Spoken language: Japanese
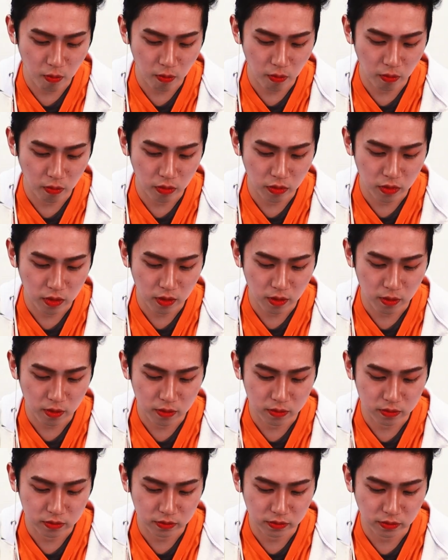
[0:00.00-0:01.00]
ノマネを
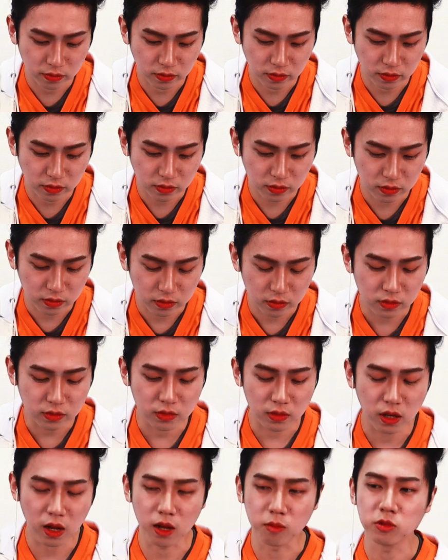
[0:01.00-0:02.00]
チューニングしながら待ちましょう。
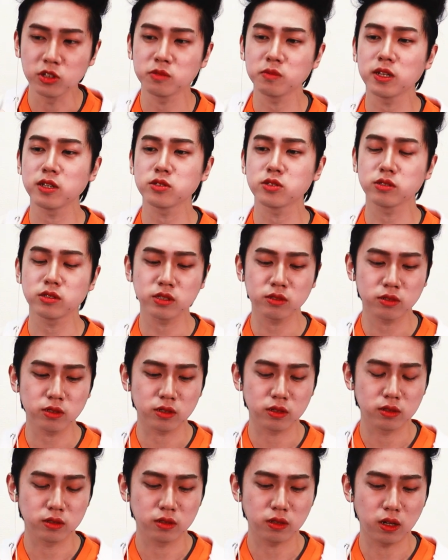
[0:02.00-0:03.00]
あモノマネチューニング。
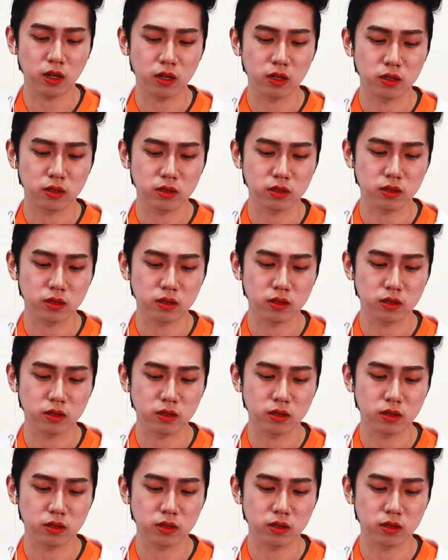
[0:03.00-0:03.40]
うん